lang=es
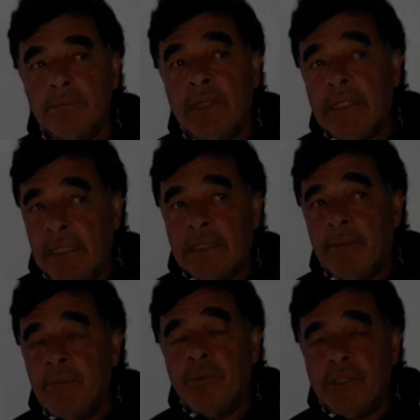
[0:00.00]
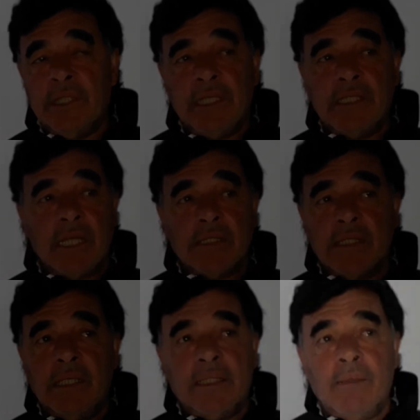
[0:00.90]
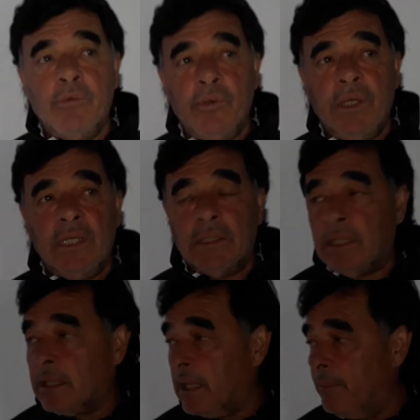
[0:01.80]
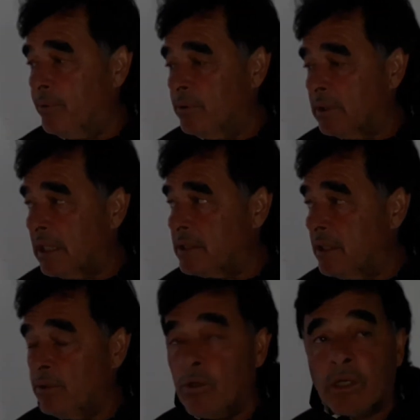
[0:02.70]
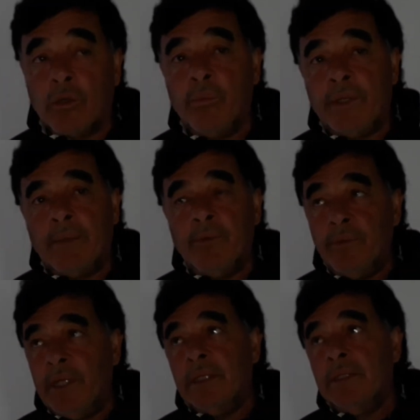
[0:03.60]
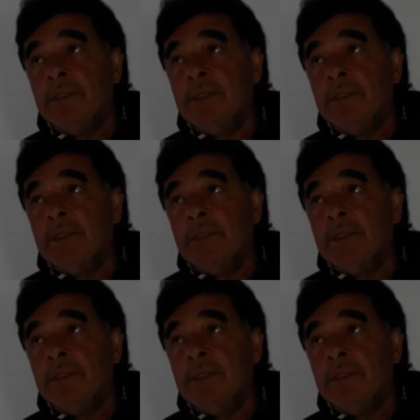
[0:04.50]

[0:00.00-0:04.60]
Mañana también puede tener chance, está muy bien, está rápido, gracias a Dios lo recuperamos bien